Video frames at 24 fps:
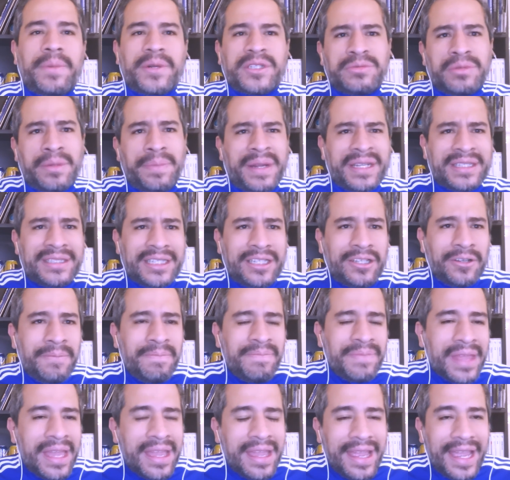El próximo
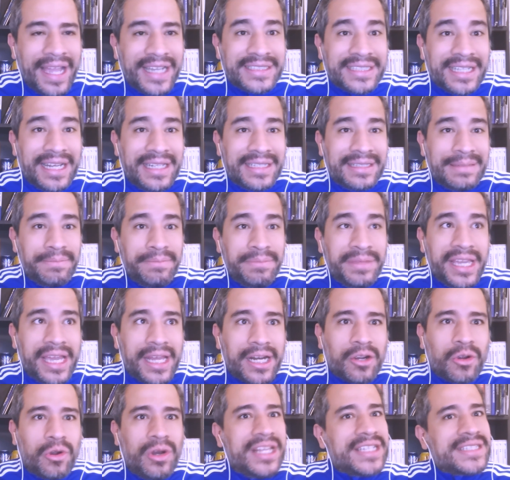partido es el
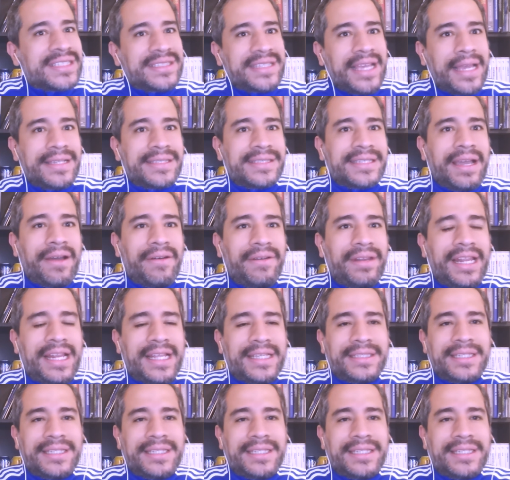miércoles 6 de abril,